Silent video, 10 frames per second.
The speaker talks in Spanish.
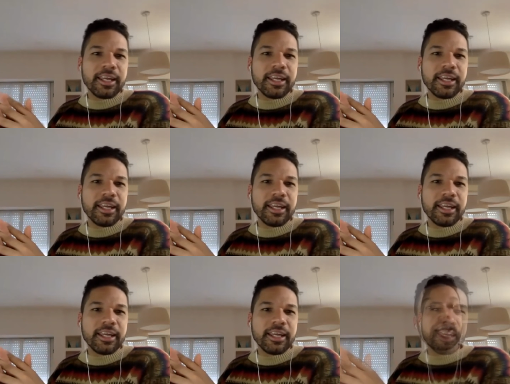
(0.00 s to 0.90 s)

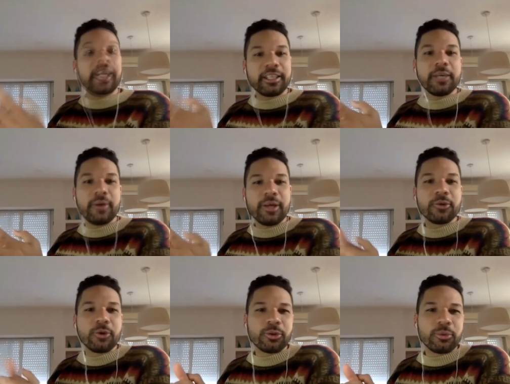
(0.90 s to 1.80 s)
y la narrativa de
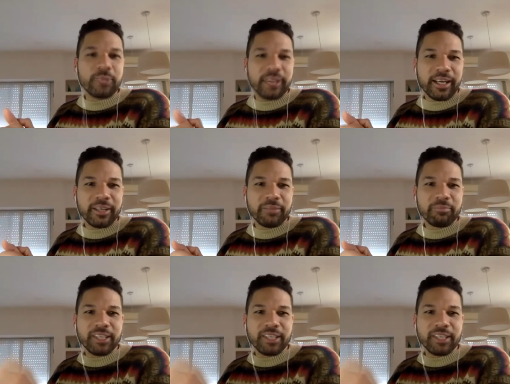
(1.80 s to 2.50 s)
un cortometraje.